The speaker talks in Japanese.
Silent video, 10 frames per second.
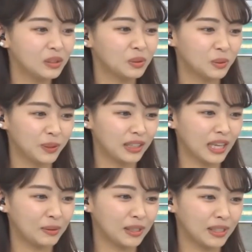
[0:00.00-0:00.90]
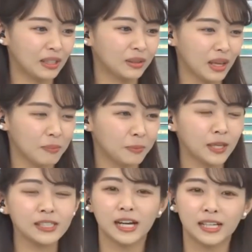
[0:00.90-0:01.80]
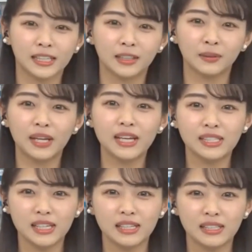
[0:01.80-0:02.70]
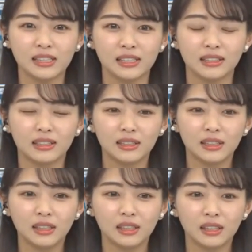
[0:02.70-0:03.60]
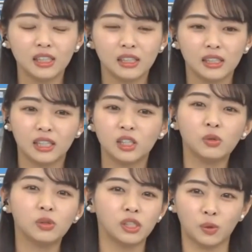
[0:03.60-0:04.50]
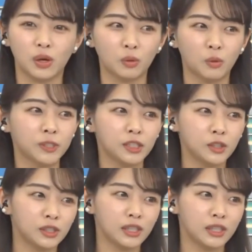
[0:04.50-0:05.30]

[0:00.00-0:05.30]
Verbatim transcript: という時頼りになるタイプ確かにあの冷静に非常時とかに落ち着い